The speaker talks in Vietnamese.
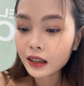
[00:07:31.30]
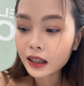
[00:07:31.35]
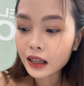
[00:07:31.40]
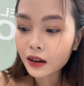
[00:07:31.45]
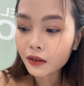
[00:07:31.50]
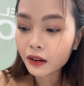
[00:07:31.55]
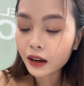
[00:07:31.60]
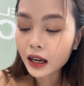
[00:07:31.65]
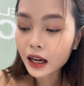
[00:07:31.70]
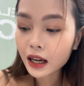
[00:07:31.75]

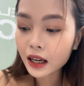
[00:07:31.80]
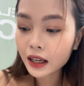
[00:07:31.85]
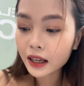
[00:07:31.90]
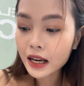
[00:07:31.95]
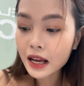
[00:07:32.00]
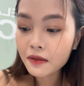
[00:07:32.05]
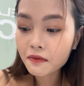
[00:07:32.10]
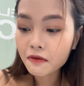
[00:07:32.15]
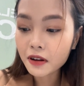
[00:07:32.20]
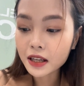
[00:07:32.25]
Lào Cai
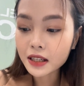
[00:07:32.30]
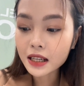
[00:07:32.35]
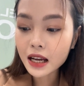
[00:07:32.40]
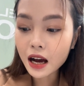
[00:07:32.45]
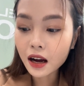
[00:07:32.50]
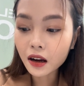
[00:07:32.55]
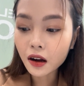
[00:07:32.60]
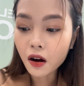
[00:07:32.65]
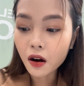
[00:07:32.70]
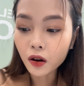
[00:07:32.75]
đêm và
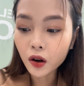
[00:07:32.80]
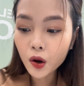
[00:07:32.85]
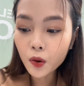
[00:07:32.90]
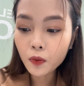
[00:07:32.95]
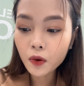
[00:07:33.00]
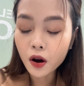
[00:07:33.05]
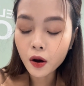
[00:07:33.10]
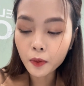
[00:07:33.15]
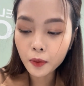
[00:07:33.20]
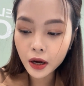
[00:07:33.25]
sáng có
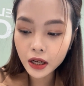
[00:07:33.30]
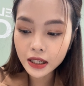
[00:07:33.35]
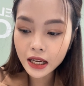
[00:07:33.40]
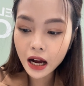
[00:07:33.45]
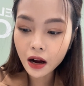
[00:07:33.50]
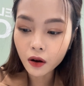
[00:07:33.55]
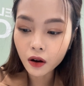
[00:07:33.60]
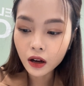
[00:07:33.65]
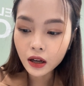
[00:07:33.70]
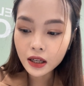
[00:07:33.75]
lúc có mưa
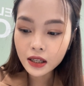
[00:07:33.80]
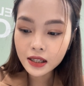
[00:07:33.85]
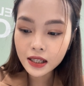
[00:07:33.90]
rào,